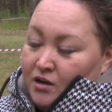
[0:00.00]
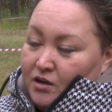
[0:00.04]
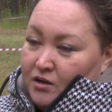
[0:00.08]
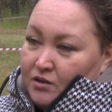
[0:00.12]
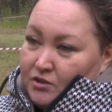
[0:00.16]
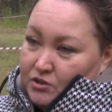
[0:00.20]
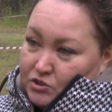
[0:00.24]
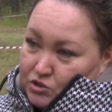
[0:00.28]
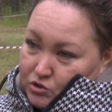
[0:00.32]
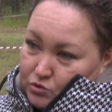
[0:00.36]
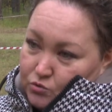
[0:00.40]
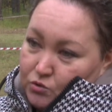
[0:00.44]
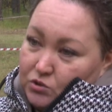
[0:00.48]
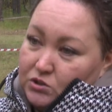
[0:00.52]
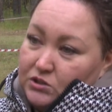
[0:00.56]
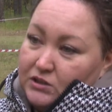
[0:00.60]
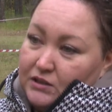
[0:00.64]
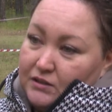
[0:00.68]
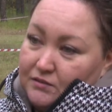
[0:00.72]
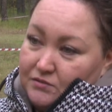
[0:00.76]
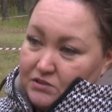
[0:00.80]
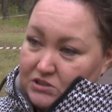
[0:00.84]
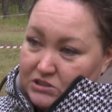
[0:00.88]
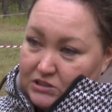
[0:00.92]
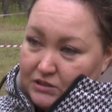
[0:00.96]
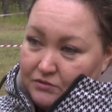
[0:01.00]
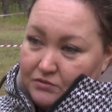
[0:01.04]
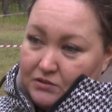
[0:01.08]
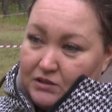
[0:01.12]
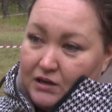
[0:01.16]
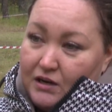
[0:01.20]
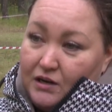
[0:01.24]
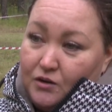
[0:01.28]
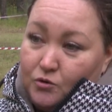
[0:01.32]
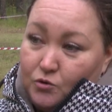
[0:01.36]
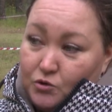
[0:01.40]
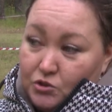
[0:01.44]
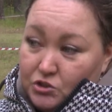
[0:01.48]
ежегодная выставка
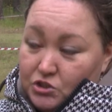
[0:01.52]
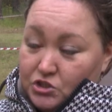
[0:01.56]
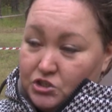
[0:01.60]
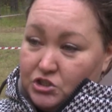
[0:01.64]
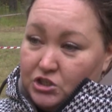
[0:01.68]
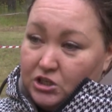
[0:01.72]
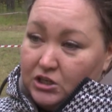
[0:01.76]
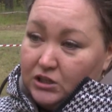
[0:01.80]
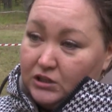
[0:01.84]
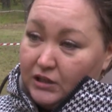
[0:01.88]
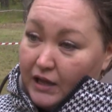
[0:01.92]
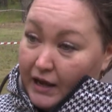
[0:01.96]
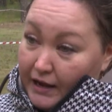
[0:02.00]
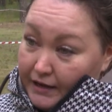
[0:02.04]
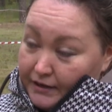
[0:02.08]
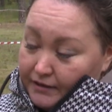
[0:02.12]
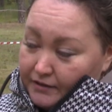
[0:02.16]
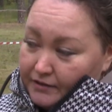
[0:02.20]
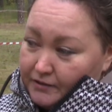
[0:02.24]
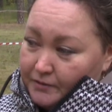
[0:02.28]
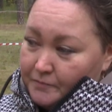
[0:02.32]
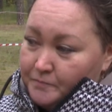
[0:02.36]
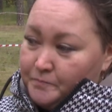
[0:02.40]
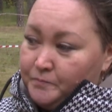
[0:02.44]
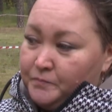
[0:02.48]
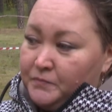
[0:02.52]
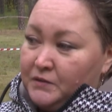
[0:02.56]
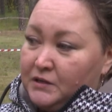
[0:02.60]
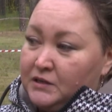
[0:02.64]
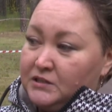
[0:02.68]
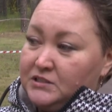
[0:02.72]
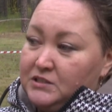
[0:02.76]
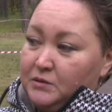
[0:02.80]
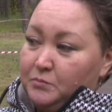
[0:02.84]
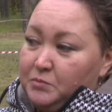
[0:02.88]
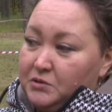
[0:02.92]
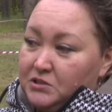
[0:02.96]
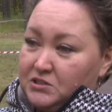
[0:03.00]
охотничьих лаек,
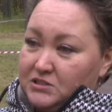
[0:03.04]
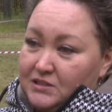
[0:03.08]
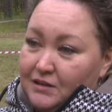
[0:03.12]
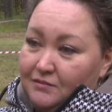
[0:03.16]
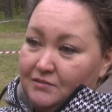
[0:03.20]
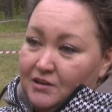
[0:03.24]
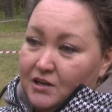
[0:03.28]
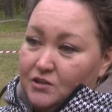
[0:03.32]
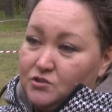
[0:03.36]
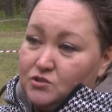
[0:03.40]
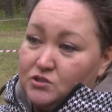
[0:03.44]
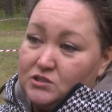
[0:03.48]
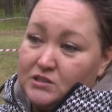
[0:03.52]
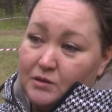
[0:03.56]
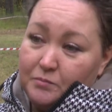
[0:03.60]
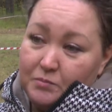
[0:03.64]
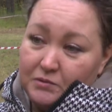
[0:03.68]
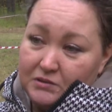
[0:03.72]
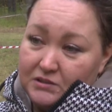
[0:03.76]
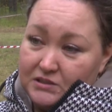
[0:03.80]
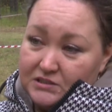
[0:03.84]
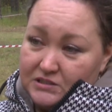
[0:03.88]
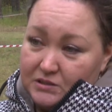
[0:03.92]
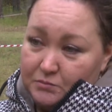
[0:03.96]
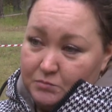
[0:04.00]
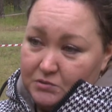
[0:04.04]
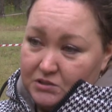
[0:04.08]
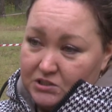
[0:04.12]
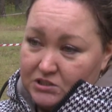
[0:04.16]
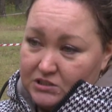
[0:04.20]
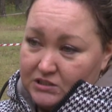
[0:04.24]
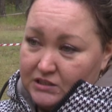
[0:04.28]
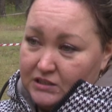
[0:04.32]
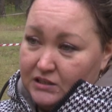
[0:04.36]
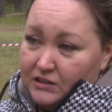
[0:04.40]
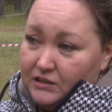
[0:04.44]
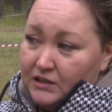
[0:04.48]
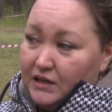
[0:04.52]
где представляются
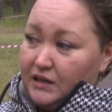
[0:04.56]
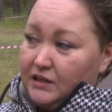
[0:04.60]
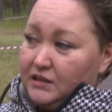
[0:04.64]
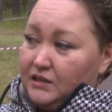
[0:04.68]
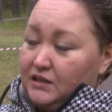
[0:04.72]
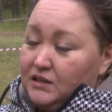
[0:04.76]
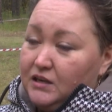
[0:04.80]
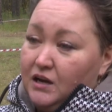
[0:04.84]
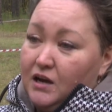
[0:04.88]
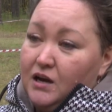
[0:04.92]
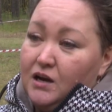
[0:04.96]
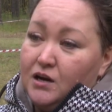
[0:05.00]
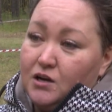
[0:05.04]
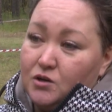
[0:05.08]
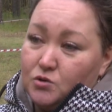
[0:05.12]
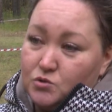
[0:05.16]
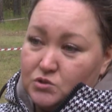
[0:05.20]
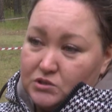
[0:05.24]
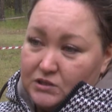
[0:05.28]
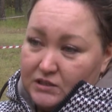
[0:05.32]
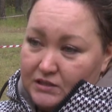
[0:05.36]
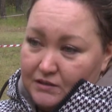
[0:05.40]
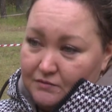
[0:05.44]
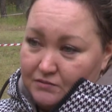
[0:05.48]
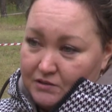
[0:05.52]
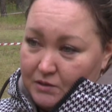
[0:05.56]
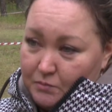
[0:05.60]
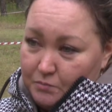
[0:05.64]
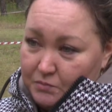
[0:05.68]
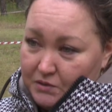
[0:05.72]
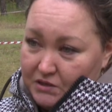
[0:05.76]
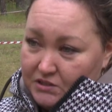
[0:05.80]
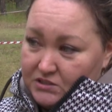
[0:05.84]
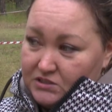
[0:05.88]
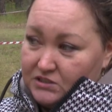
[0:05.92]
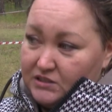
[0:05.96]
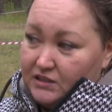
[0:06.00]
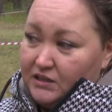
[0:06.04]
западносибирские лайки,
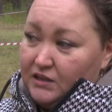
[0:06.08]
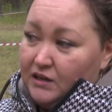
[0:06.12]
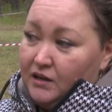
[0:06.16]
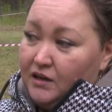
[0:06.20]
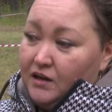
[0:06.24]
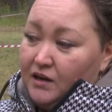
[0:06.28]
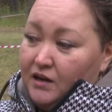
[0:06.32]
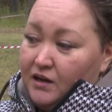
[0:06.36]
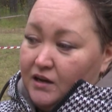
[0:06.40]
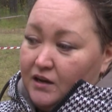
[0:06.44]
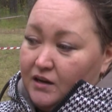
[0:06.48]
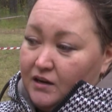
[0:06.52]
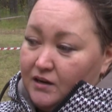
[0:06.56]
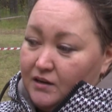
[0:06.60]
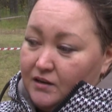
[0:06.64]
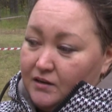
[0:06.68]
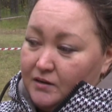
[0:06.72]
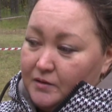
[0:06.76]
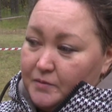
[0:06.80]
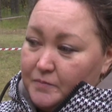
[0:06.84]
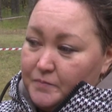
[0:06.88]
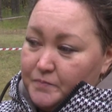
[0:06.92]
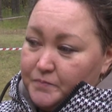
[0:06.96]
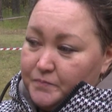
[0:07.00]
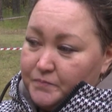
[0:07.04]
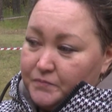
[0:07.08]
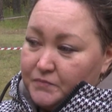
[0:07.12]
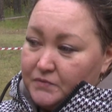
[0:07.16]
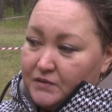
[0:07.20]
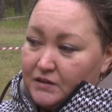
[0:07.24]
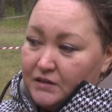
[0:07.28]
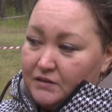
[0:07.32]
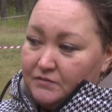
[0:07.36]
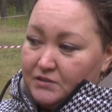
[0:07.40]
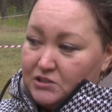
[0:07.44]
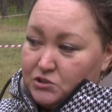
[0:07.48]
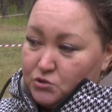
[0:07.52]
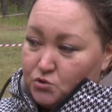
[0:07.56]
русско-европейские, а,
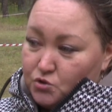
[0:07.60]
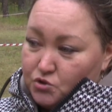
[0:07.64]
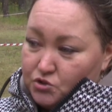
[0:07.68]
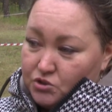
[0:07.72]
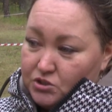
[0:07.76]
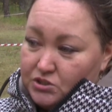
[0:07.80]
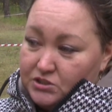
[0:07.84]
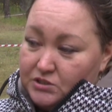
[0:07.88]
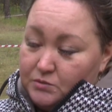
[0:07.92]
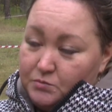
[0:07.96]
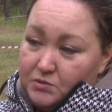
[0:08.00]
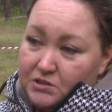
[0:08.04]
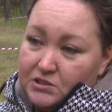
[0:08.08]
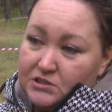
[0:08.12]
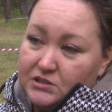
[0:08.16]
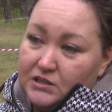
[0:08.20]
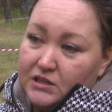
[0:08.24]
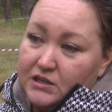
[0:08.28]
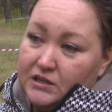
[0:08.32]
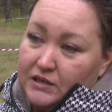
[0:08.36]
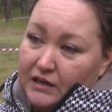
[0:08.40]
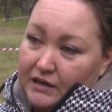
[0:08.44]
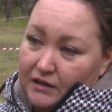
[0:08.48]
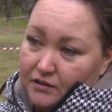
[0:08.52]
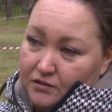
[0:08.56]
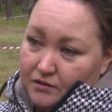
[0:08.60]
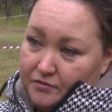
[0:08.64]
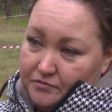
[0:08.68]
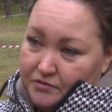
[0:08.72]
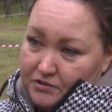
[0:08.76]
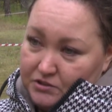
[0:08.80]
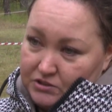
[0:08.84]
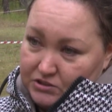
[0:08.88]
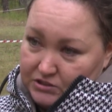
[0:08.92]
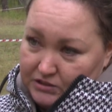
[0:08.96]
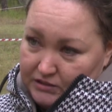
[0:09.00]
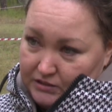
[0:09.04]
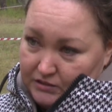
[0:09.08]
восточно-сибирские и
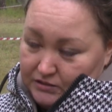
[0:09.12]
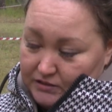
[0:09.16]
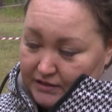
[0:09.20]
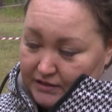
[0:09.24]
карело-финские